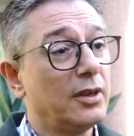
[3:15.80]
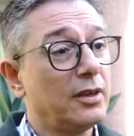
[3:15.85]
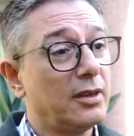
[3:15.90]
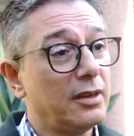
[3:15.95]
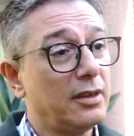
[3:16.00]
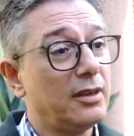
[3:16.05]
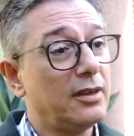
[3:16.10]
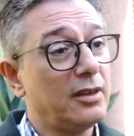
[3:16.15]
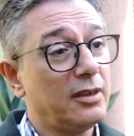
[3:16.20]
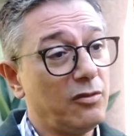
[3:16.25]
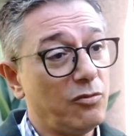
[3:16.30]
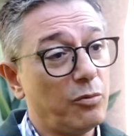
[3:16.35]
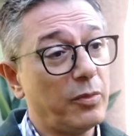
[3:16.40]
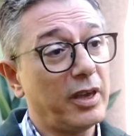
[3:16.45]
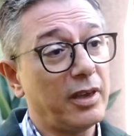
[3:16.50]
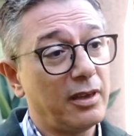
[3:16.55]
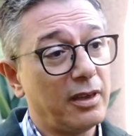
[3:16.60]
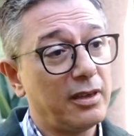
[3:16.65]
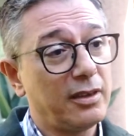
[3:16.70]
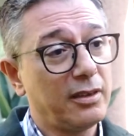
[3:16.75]
e,
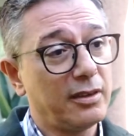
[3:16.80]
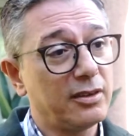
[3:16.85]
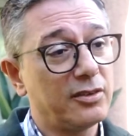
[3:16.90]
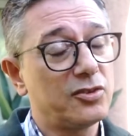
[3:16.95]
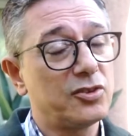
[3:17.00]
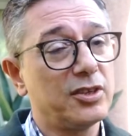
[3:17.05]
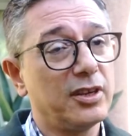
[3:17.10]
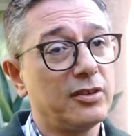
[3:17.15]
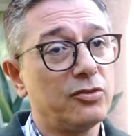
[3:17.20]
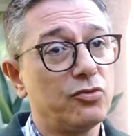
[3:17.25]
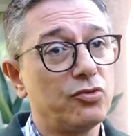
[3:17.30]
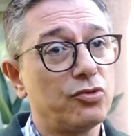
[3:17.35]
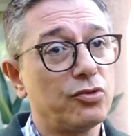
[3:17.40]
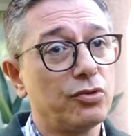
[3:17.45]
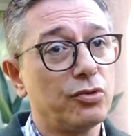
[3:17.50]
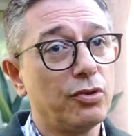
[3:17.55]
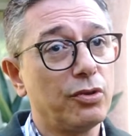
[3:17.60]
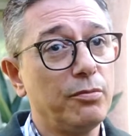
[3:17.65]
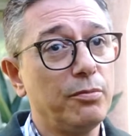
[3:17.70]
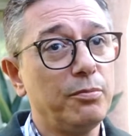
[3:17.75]
ilme yaratacağını
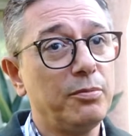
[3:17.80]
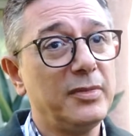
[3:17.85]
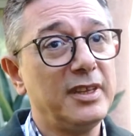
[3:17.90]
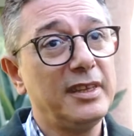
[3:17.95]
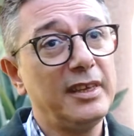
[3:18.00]
düşünüyorum.